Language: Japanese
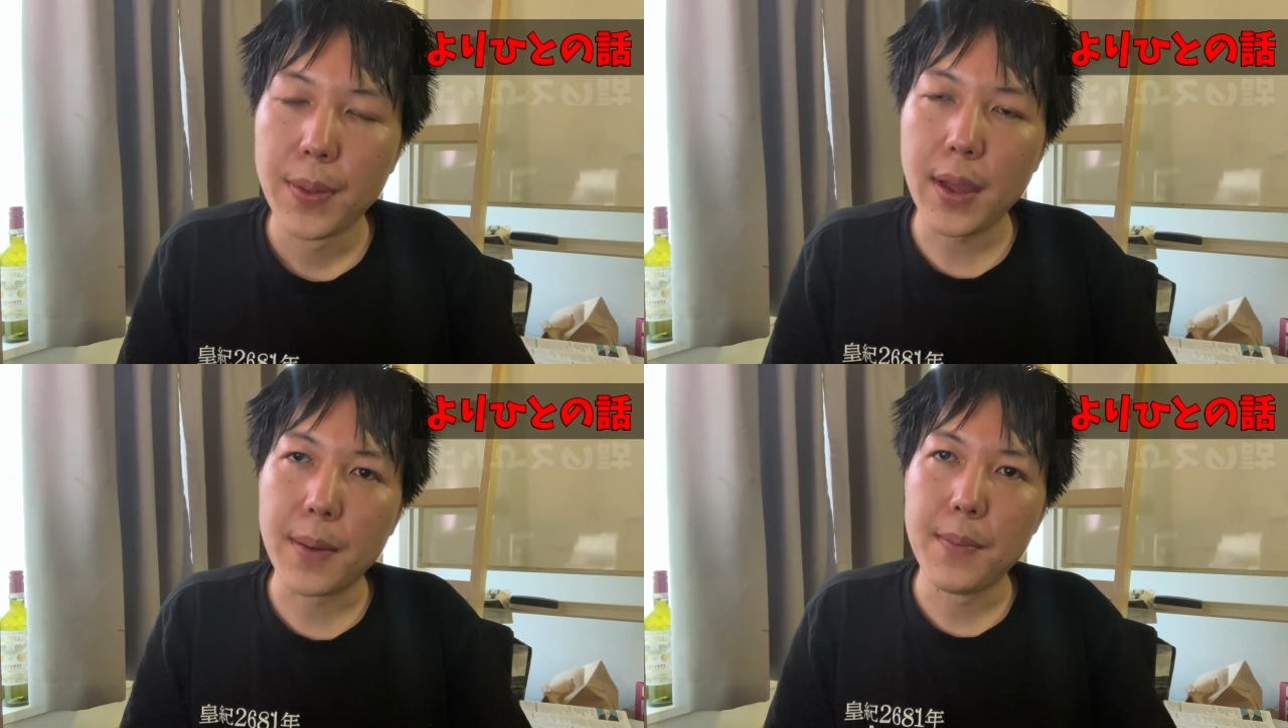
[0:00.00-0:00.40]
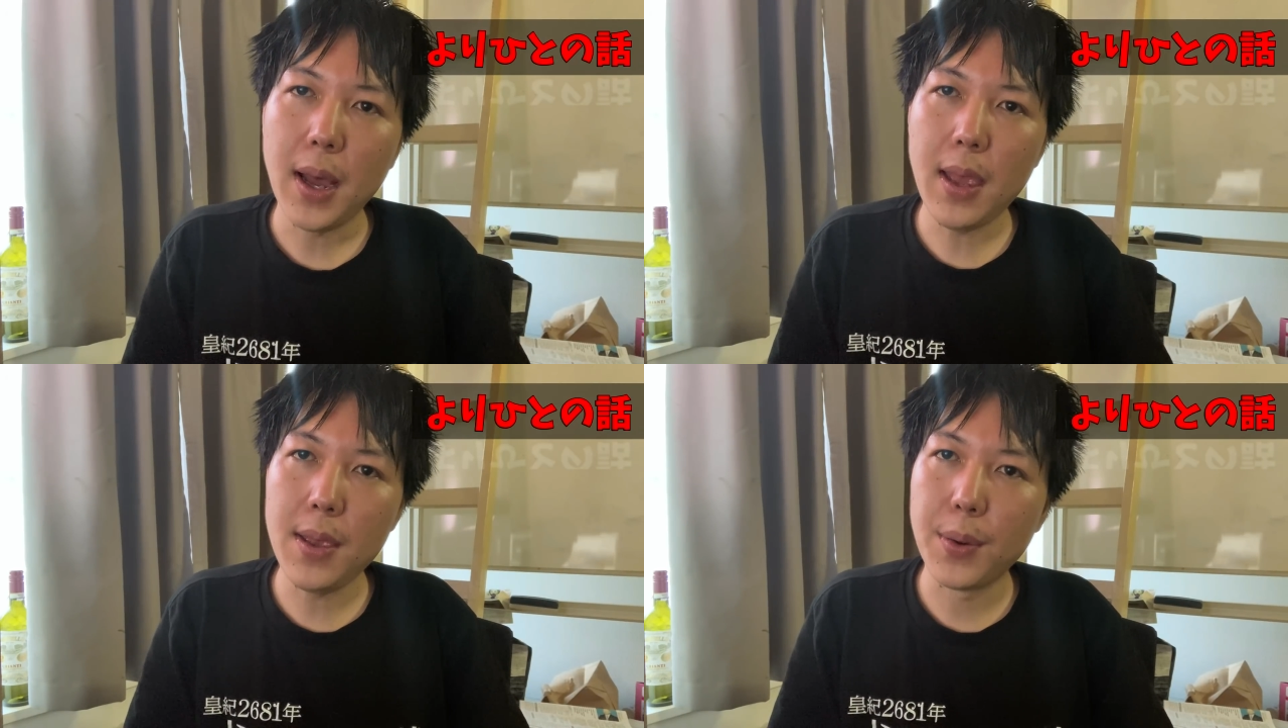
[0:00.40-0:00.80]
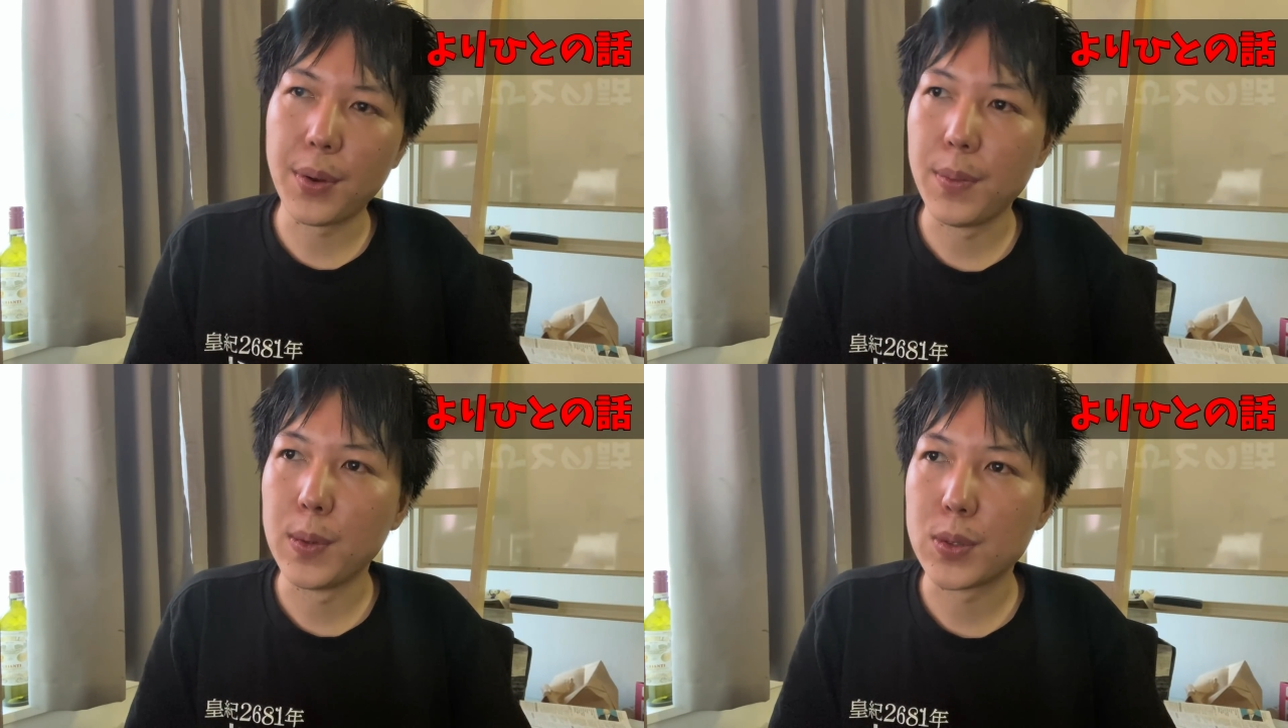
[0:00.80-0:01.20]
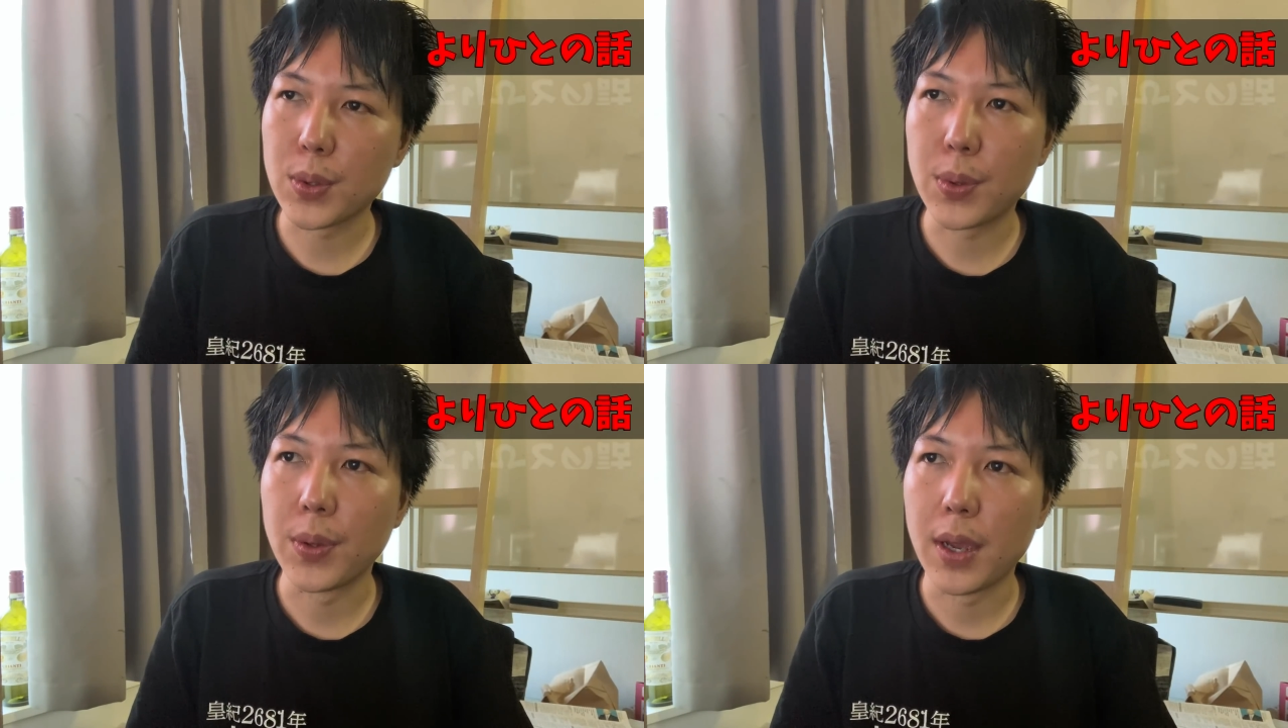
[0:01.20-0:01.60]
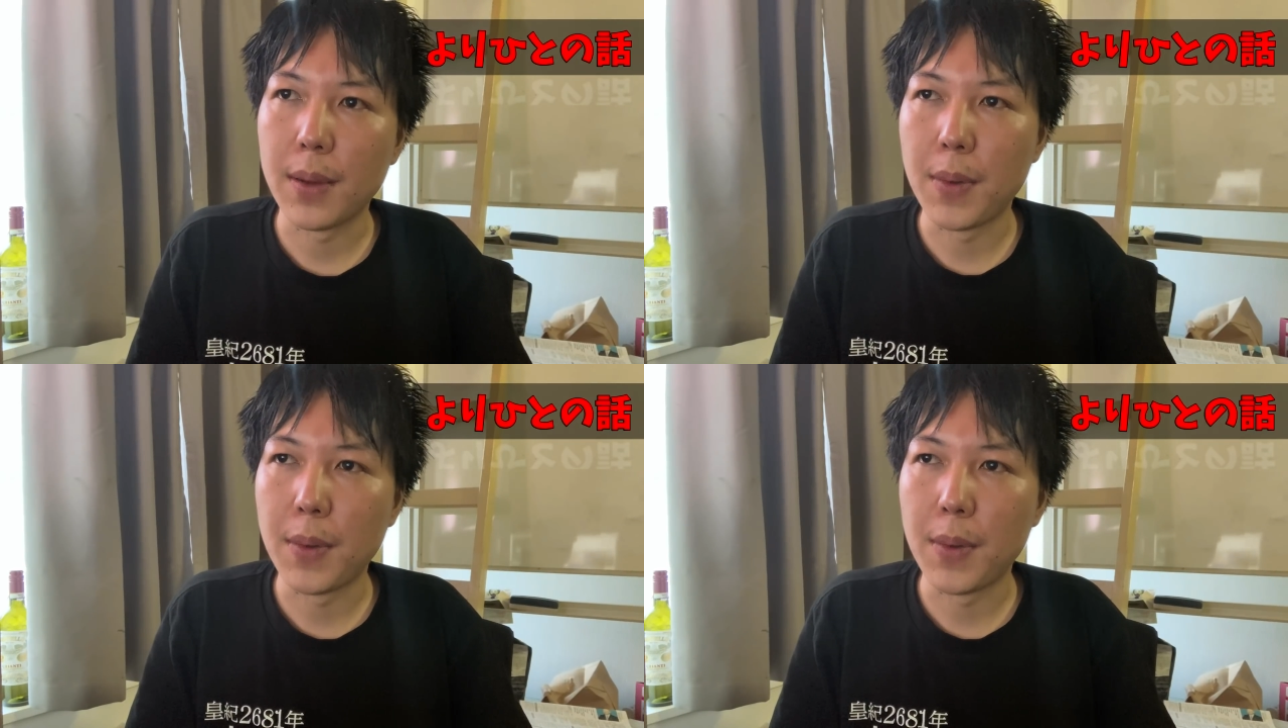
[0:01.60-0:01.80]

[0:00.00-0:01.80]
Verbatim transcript: なんか前よりもちょっとね、